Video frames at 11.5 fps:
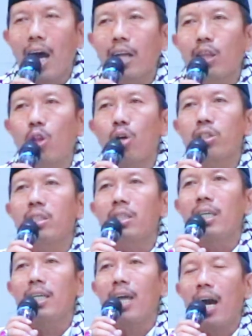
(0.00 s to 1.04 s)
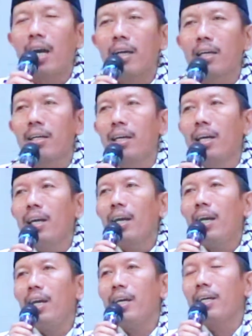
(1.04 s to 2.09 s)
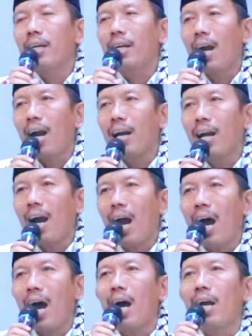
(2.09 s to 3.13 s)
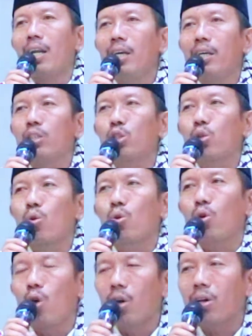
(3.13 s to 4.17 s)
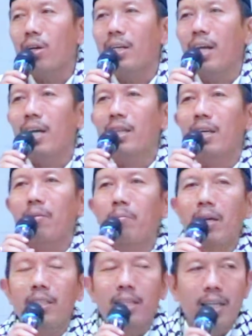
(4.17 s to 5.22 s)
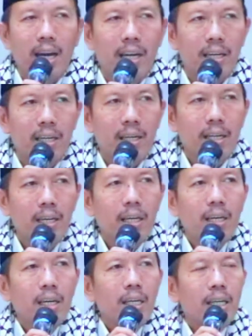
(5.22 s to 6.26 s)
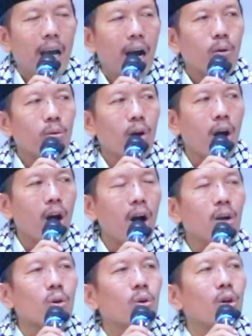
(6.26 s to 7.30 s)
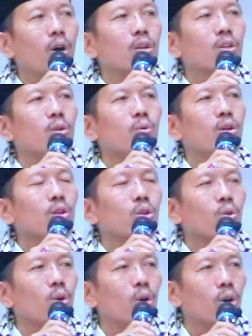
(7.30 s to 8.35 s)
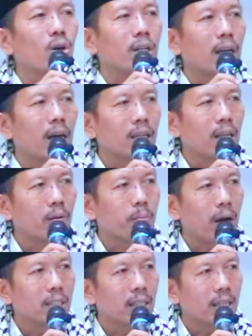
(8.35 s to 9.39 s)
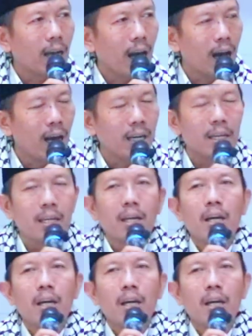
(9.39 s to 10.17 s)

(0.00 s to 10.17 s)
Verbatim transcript: dados tiyang ingkang ahli syukur dhateng panjenengan Ya Allah kula nyuwun tulung dhateng panjenengan